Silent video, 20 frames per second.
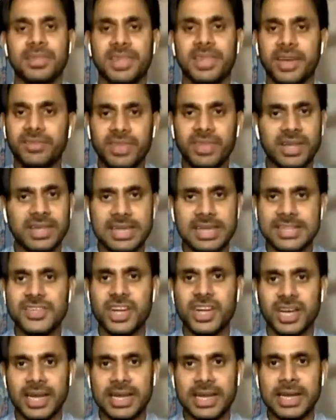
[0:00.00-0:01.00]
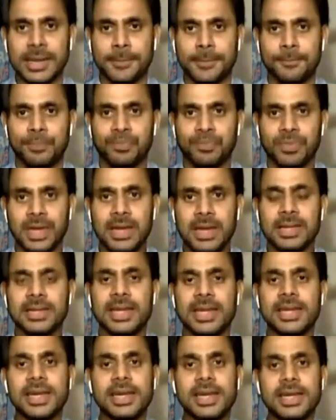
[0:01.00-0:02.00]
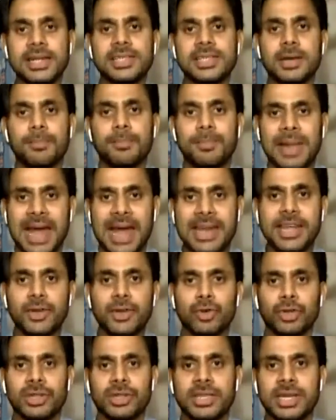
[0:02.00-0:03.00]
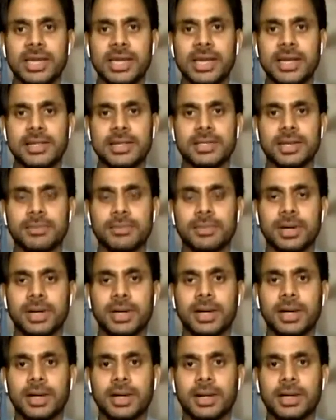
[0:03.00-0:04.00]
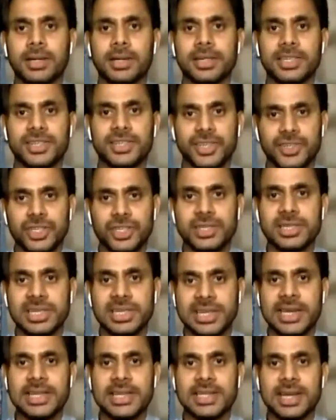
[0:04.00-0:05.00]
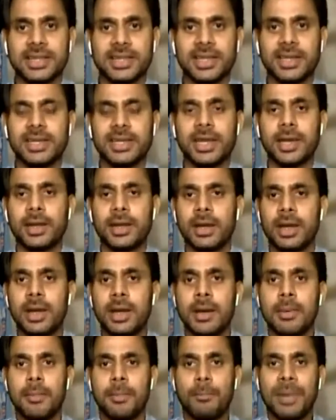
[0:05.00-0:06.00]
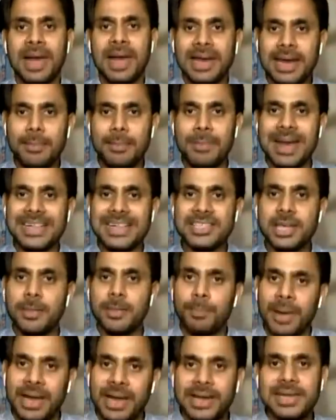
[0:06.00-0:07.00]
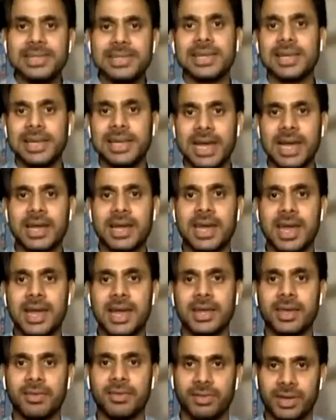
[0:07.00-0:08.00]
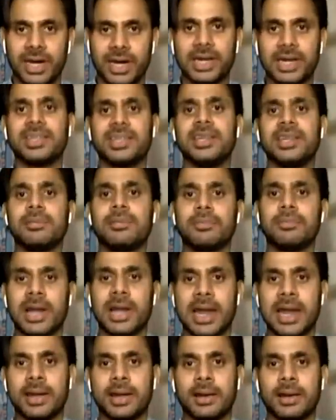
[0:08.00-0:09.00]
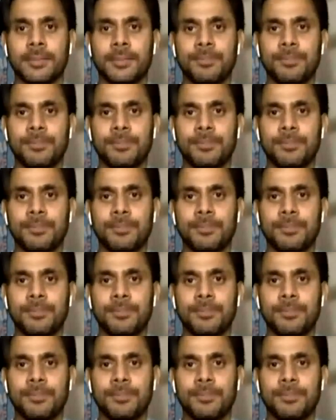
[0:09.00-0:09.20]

देवदत्त के जगह नहीं देखिए ये जब प्लानिंग होती है ना जब डिसीजंस लिए जाते हैं ये पहले मैच के पहले से लिया गया है कि विराट तीन नंबर हम्म। आएगा